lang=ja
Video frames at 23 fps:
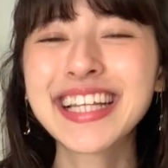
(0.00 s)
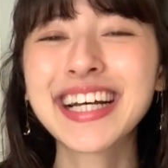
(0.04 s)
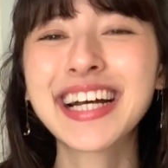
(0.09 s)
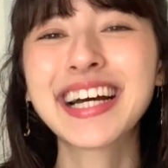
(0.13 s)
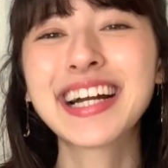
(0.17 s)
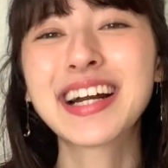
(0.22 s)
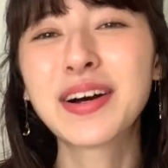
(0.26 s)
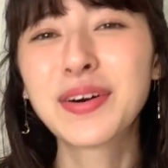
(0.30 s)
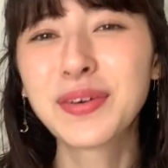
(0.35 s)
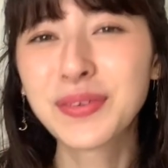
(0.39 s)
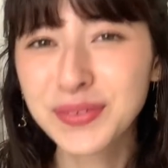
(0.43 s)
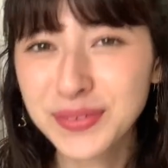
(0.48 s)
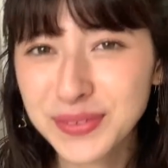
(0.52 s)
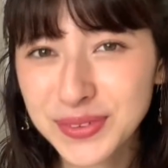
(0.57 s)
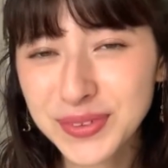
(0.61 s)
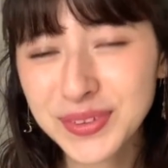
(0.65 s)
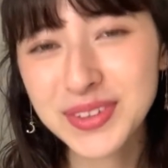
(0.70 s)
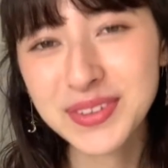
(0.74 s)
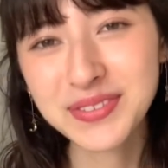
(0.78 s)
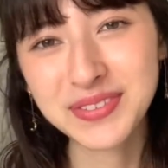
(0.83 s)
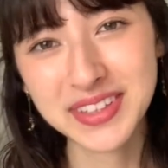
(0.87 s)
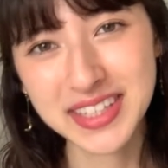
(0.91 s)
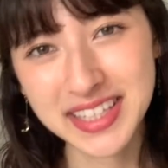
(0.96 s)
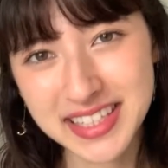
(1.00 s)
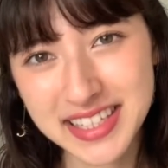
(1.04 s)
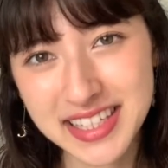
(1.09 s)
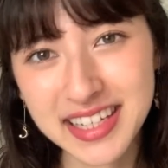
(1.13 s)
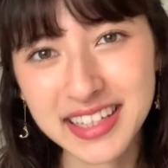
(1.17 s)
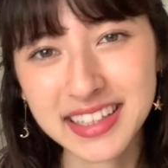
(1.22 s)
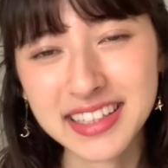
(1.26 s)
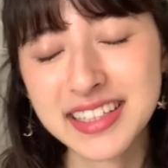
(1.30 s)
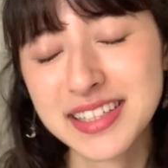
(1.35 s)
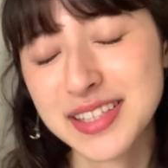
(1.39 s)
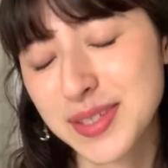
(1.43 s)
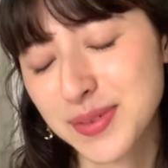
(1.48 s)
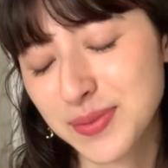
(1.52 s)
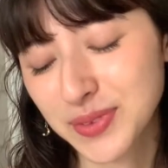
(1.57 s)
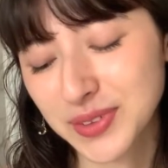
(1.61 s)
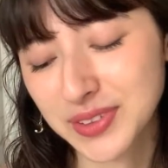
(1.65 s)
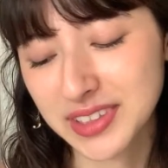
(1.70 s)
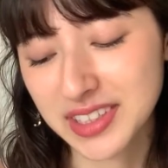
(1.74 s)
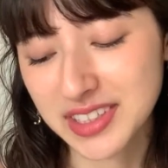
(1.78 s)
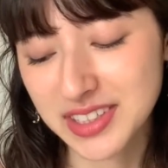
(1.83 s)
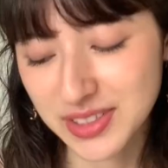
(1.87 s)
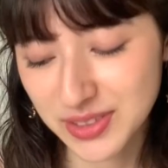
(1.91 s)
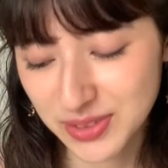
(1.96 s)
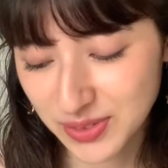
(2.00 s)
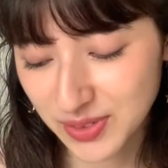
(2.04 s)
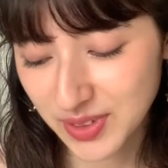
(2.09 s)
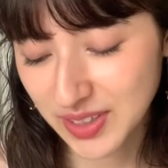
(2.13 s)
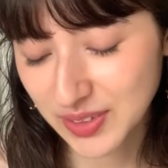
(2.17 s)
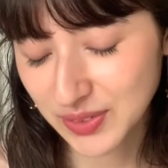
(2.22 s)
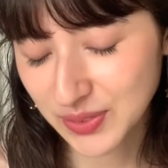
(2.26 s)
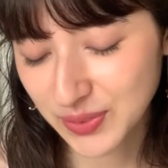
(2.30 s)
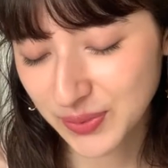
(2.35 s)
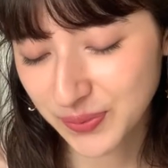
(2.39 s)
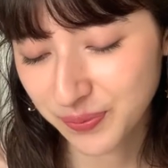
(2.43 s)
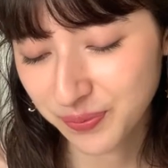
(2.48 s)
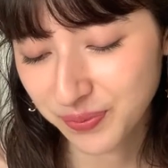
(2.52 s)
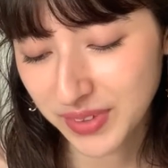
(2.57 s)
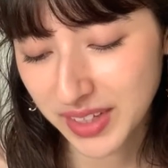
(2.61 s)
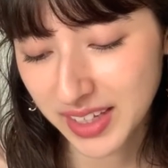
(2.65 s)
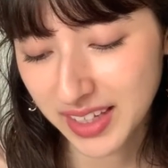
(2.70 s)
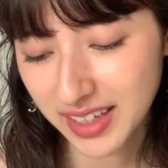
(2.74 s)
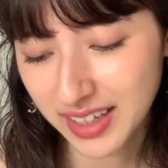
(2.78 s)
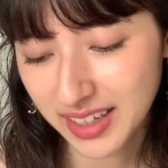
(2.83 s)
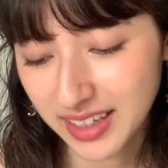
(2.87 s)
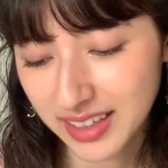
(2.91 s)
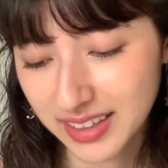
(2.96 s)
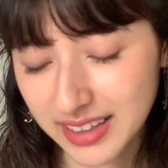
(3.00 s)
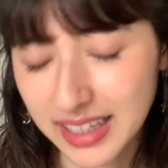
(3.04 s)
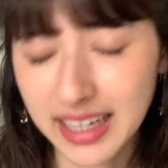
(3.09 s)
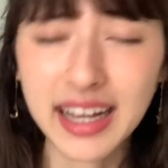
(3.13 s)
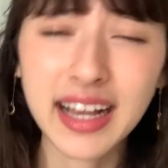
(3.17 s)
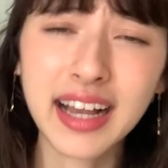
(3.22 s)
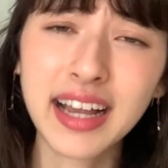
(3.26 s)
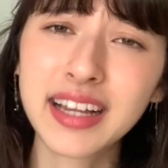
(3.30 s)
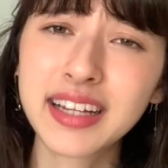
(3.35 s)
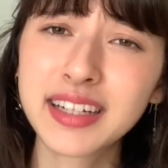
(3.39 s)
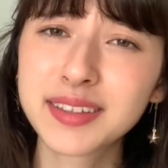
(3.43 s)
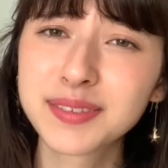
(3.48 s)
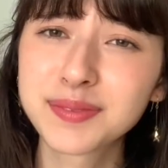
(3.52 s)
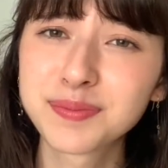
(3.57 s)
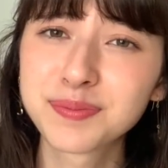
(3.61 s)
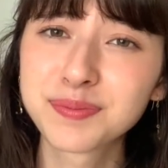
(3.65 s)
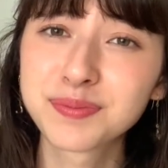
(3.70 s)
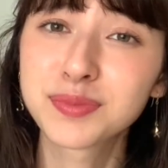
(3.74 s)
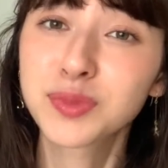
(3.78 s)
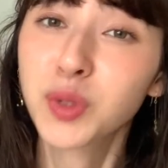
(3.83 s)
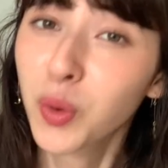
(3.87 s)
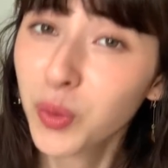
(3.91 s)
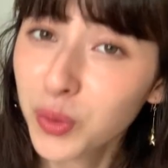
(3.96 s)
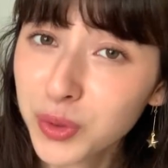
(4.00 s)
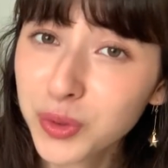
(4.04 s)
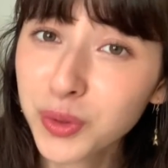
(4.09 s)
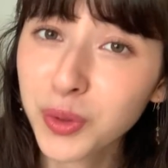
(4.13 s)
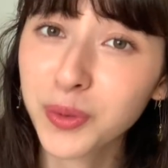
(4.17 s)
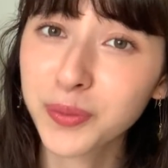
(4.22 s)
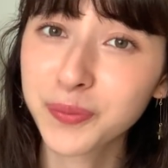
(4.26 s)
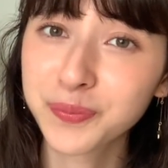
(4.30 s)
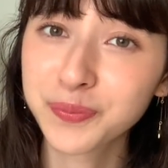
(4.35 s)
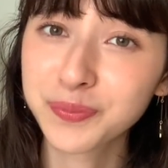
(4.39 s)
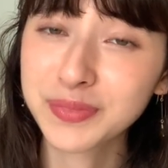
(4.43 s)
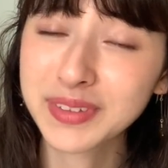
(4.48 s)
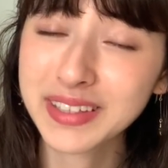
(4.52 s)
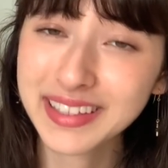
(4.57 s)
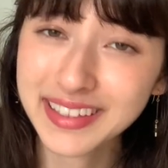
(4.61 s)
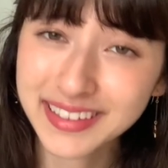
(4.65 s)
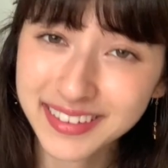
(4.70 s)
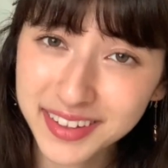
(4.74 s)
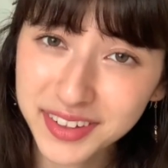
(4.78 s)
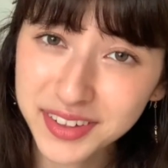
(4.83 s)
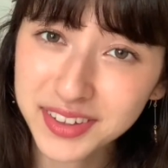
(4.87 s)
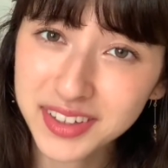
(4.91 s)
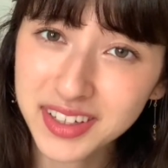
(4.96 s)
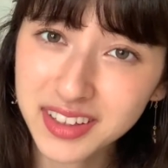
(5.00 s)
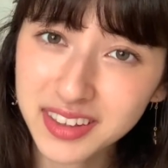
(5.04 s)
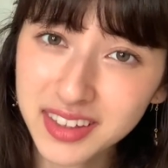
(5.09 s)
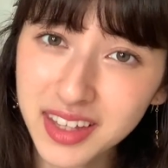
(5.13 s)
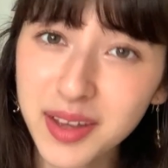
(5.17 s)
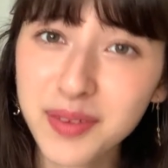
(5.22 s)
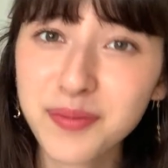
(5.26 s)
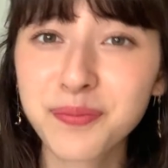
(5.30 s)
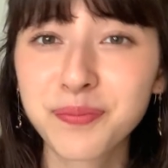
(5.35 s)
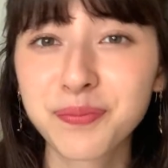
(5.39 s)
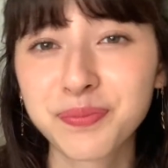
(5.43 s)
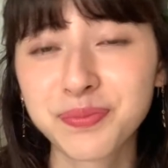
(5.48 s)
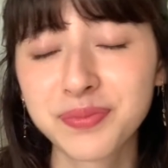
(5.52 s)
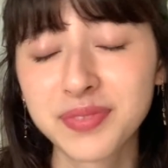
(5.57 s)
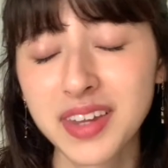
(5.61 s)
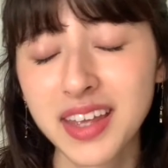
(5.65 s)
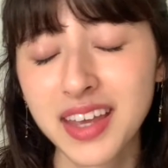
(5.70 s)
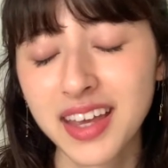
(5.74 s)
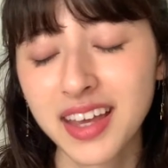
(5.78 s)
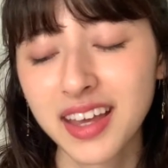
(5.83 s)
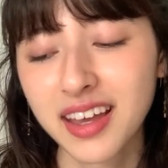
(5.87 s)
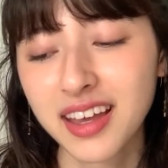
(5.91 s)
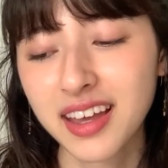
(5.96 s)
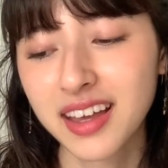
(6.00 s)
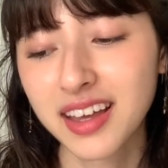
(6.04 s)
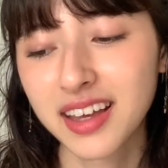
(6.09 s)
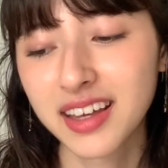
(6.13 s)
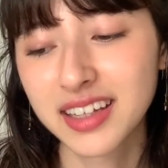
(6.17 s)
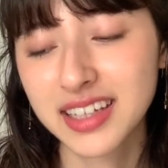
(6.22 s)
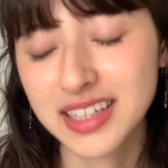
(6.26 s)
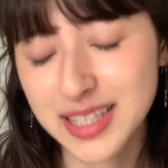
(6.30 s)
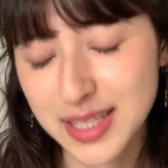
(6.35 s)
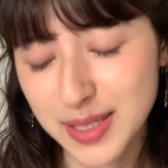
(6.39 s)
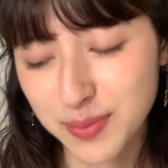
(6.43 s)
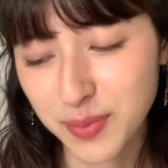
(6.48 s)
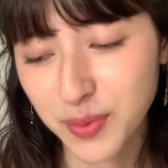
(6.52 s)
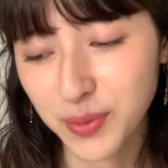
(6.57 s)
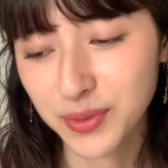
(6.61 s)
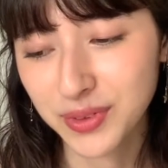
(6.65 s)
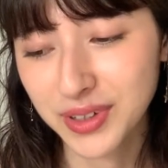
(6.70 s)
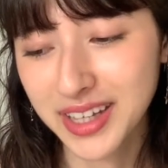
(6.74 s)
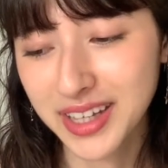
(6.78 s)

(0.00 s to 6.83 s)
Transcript: だから本当に皆さんいつも私のあの、長いトークを聞いてくれていつも